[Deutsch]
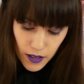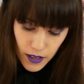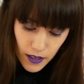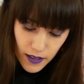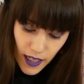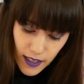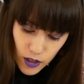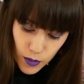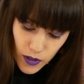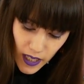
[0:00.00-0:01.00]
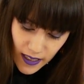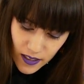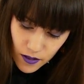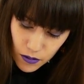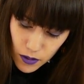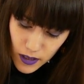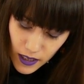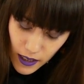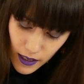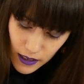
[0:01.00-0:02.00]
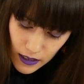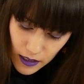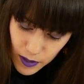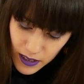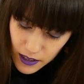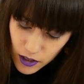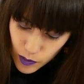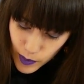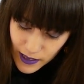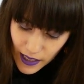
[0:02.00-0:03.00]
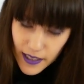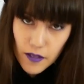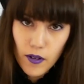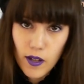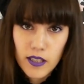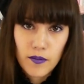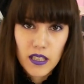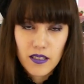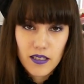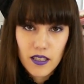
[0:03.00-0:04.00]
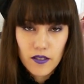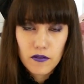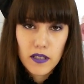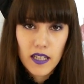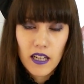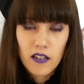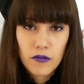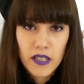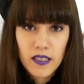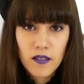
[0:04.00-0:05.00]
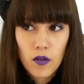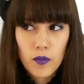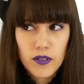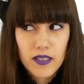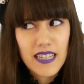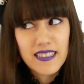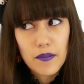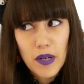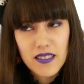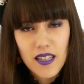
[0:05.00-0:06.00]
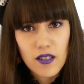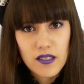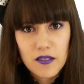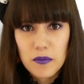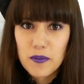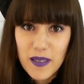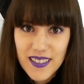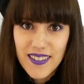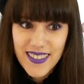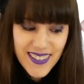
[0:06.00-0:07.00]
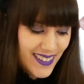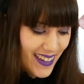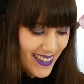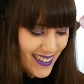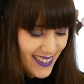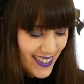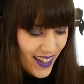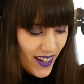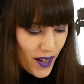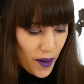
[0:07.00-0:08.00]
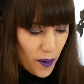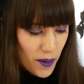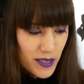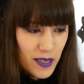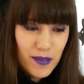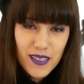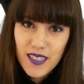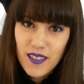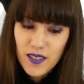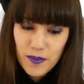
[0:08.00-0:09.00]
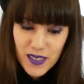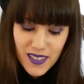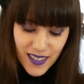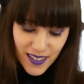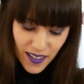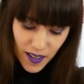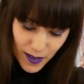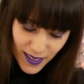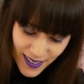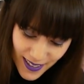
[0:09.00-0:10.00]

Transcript: Hier ist der angesprühte Hexenhut. Er ist ein bisschen speziell geworden, aber das ist ja das Gute an Halloween. Umso seltsamer es aussieht, umso besser ist es eigentlich. Und ich habe jetzt hier noch so ein bisschen Satinwand